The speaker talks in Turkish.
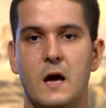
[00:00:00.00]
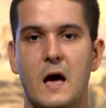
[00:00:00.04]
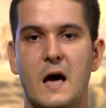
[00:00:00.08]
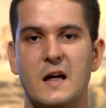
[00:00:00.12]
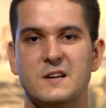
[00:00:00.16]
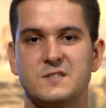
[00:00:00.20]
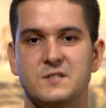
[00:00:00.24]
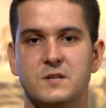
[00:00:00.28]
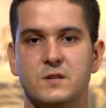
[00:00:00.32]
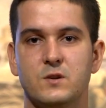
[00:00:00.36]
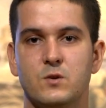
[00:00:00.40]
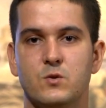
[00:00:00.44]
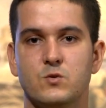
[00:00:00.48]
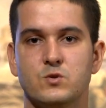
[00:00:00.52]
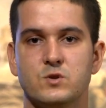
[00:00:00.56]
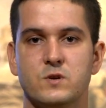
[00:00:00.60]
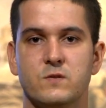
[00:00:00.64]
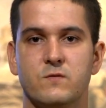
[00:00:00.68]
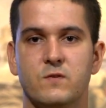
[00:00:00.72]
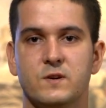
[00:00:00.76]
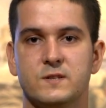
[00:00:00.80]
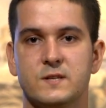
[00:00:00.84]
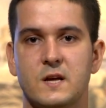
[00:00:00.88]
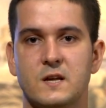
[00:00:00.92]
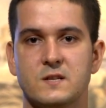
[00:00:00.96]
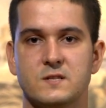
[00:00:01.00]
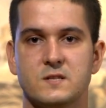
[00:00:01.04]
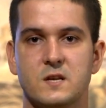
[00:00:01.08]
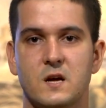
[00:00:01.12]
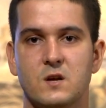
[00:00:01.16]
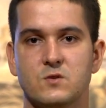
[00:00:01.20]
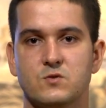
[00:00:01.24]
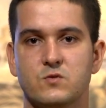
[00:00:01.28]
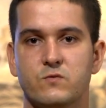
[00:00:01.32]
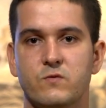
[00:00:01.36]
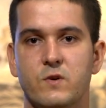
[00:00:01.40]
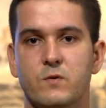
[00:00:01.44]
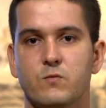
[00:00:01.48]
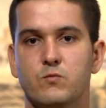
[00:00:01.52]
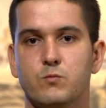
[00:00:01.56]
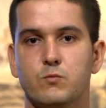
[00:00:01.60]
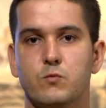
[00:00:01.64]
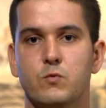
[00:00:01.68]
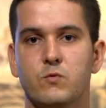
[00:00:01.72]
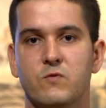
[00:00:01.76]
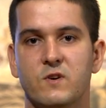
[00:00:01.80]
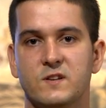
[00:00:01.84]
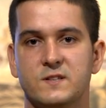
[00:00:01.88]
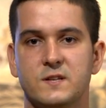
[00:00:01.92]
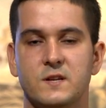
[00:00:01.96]
Her şeyden önce vatan sağ olsun ve
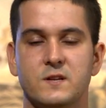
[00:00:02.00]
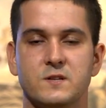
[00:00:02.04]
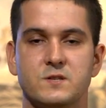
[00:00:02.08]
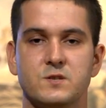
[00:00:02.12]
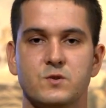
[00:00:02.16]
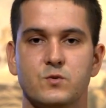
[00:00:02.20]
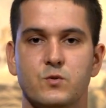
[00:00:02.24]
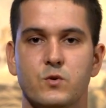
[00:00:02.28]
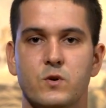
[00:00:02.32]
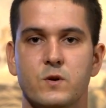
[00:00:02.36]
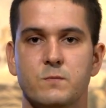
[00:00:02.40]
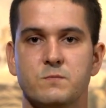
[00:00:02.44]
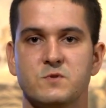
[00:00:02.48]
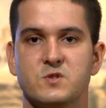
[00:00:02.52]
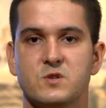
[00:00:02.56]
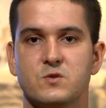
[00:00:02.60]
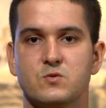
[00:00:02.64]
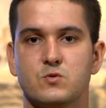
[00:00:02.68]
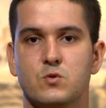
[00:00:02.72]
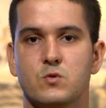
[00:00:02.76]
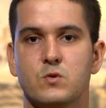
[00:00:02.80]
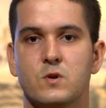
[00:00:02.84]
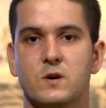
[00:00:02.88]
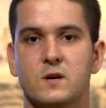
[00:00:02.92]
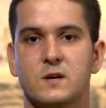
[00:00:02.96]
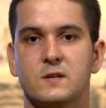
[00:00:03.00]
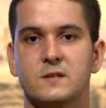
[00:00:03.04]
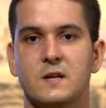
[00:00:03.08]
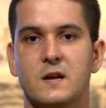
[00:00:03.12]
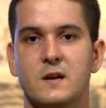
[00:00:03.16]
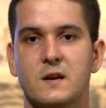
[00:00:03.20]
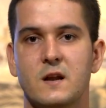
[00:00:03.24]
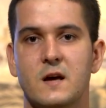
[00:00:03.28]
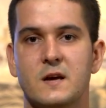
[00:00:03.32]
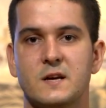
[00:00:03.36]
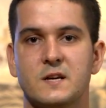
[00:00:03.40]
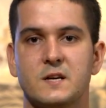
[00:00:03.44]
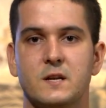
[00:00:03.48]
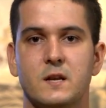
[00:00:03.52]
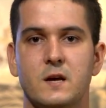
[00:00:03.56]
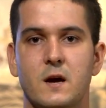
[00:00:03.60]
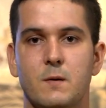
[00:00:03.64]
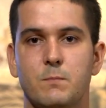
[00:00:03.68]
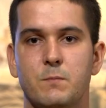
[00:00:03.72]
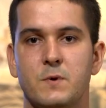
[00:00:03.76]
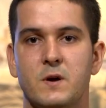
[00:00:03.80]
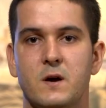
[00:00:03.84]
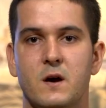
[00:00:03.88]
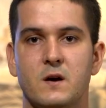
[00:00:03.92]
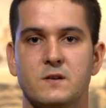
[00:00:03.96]
bu vatan için görevimizi sonuna kadar layıkıyla
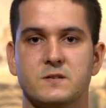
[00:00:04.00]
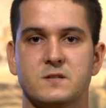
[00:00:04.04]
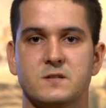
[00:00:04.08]
yapmaya